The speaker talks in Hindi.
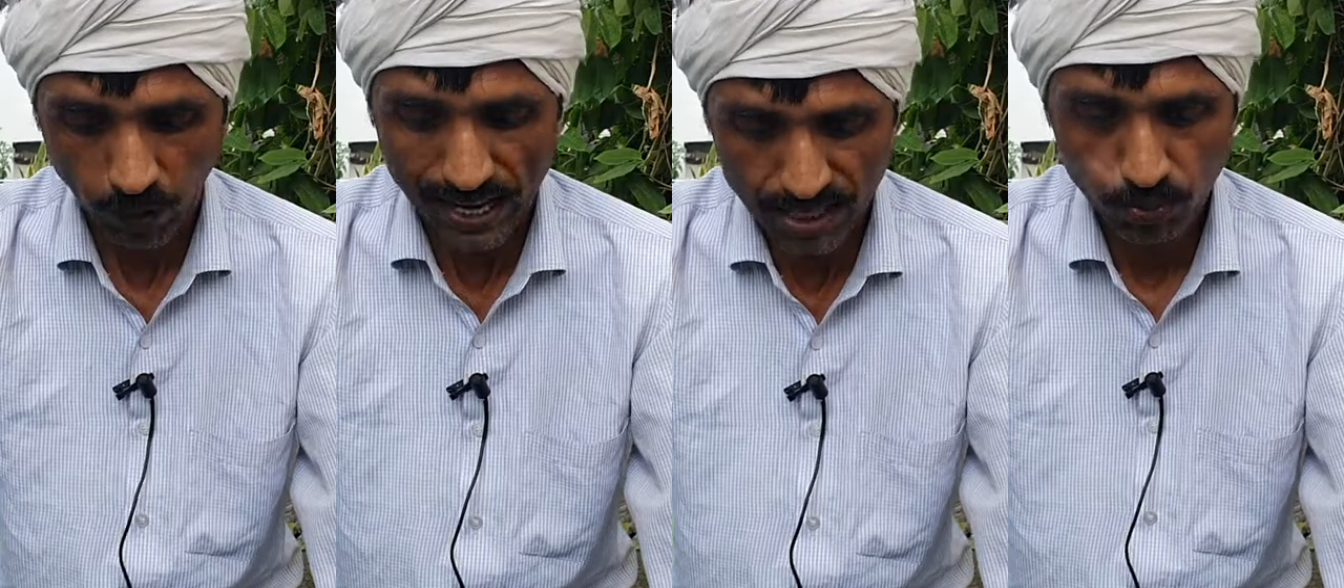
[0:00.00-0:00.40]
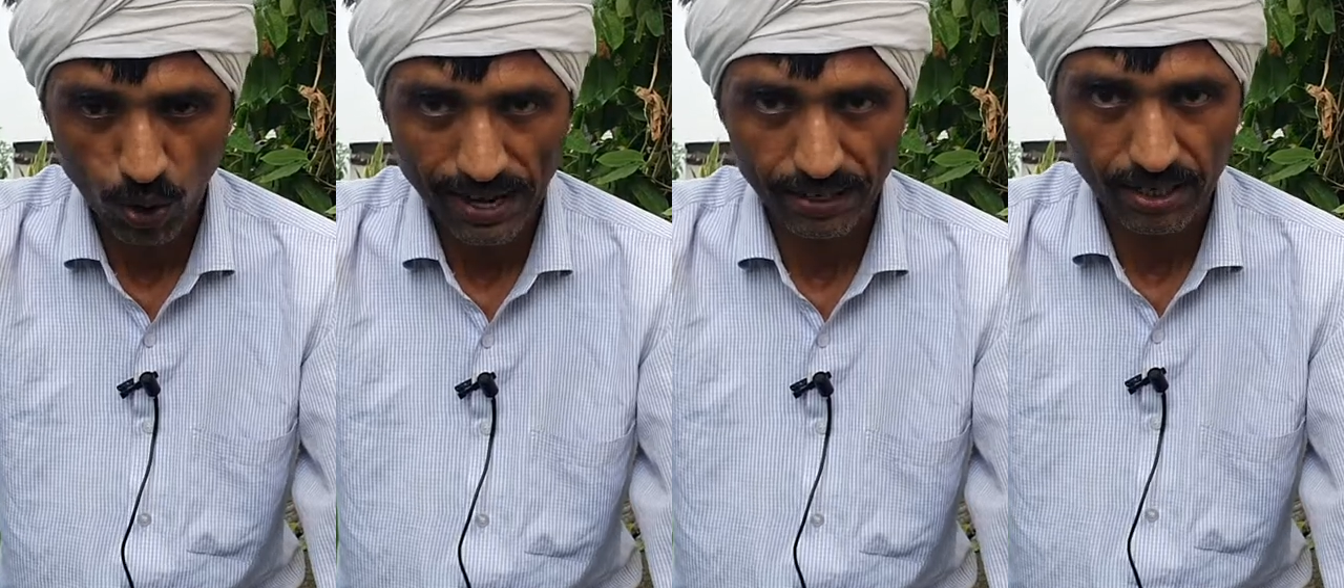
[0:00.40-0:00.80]
ऐसे
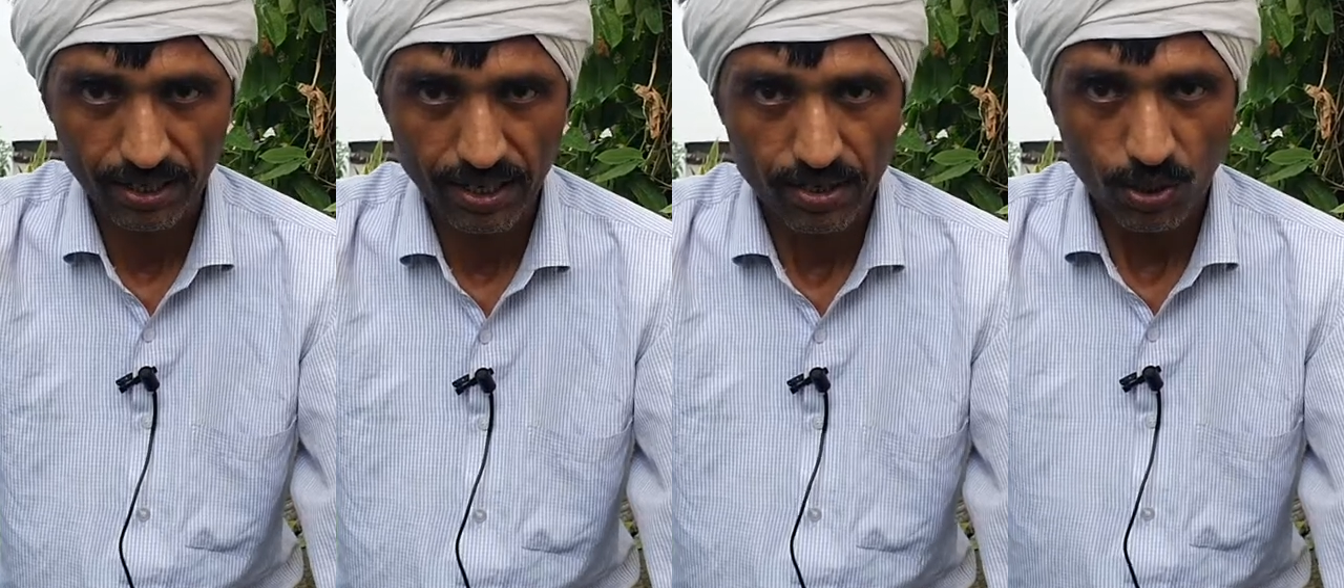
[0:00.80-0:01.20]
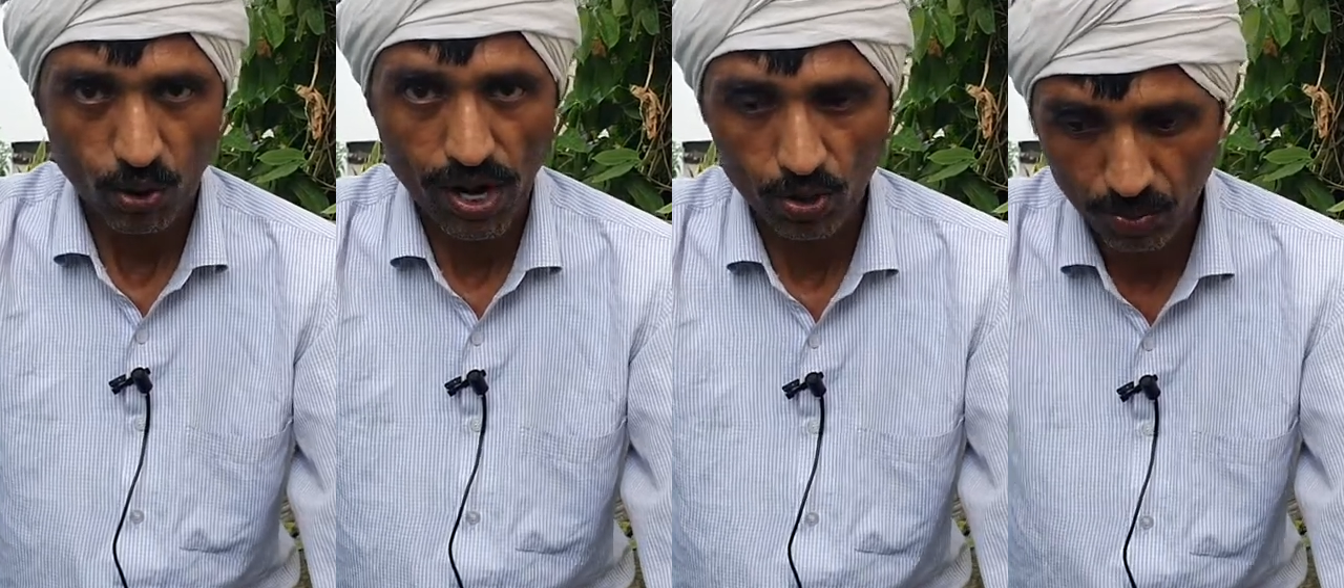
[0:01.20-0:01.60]
फुला के रखें
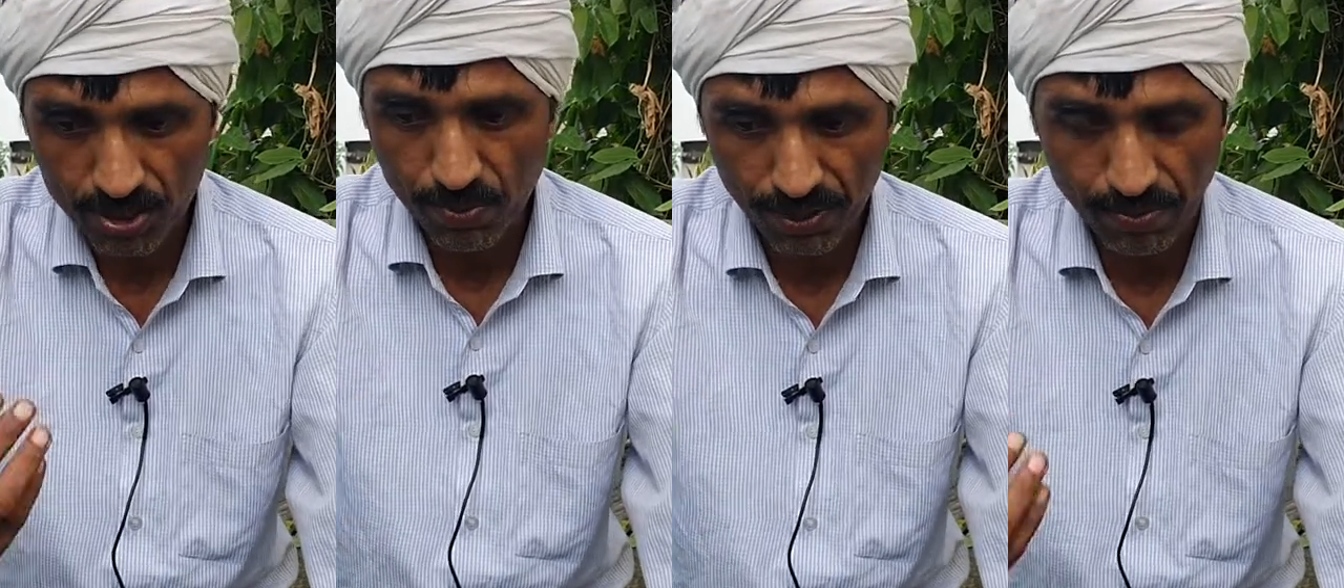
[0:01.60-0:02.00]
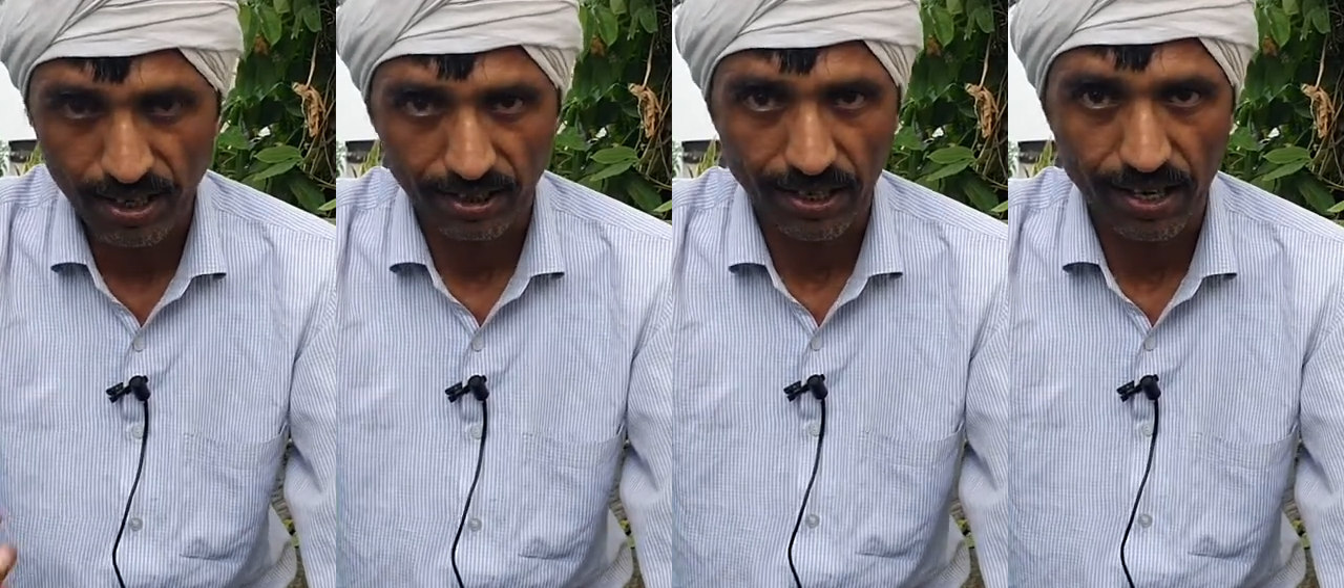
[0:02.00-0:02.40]
और आंखों में छिपके
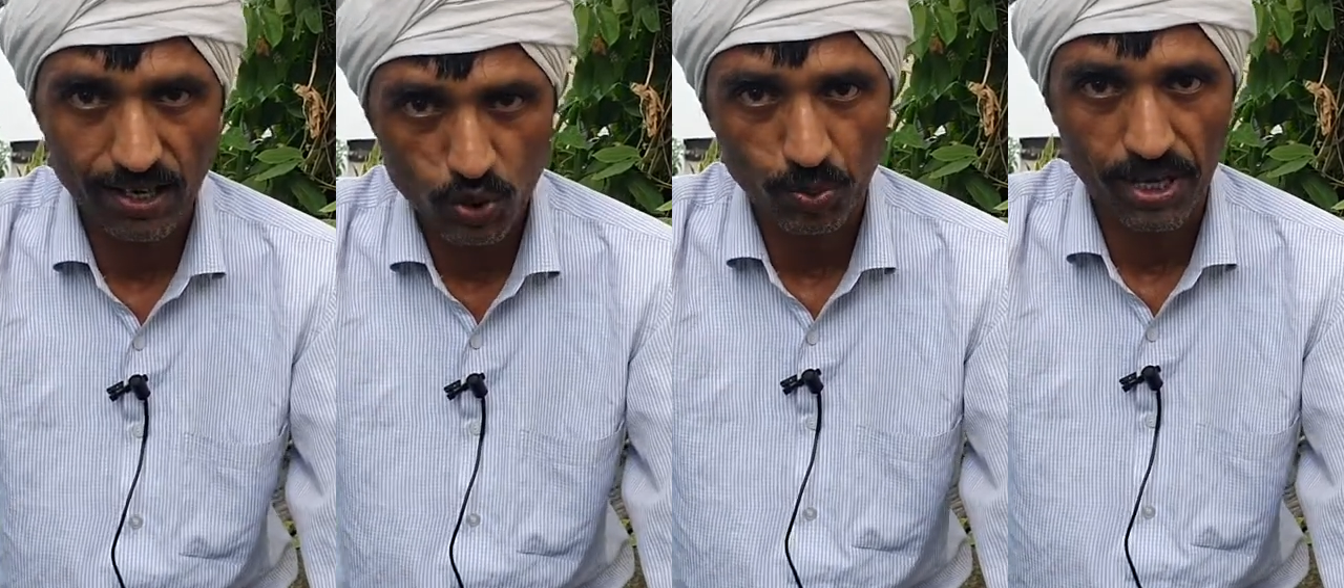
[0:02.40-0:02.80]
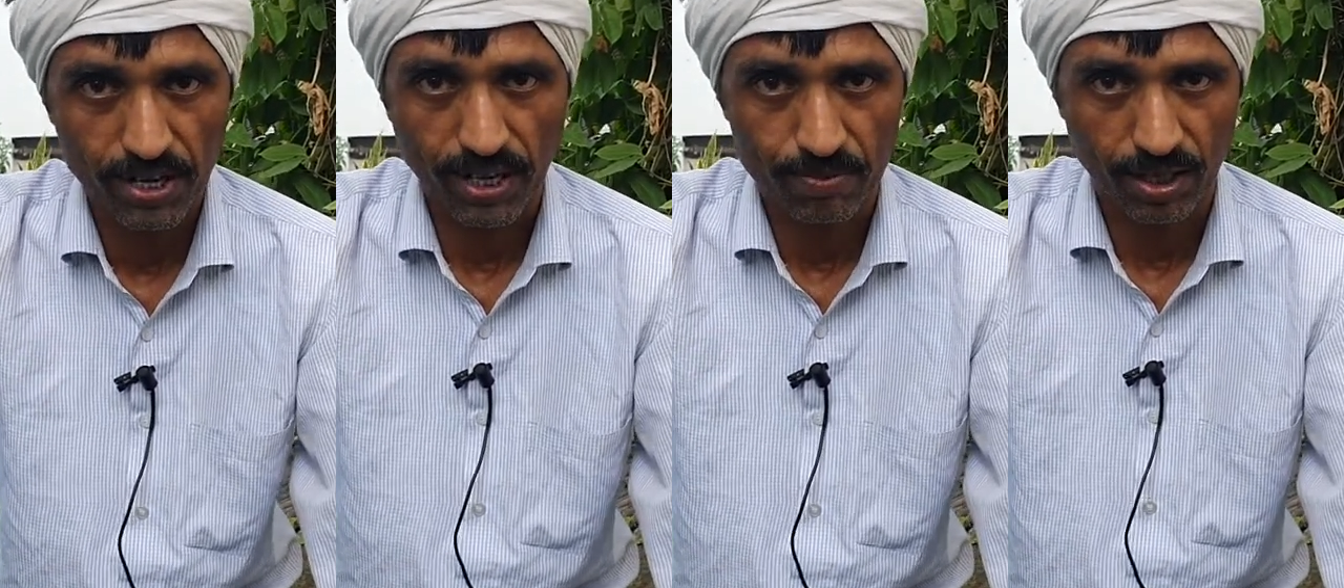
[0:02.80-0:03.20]
मारते रहें हर सुबह ये
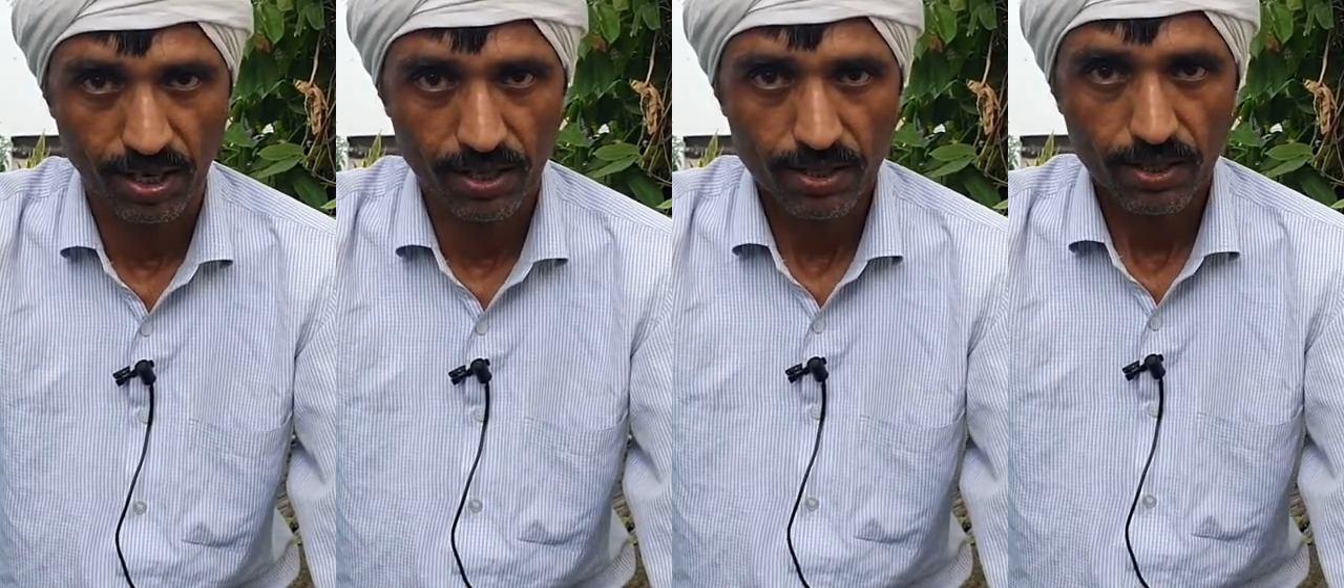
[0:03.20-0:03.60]
काम करें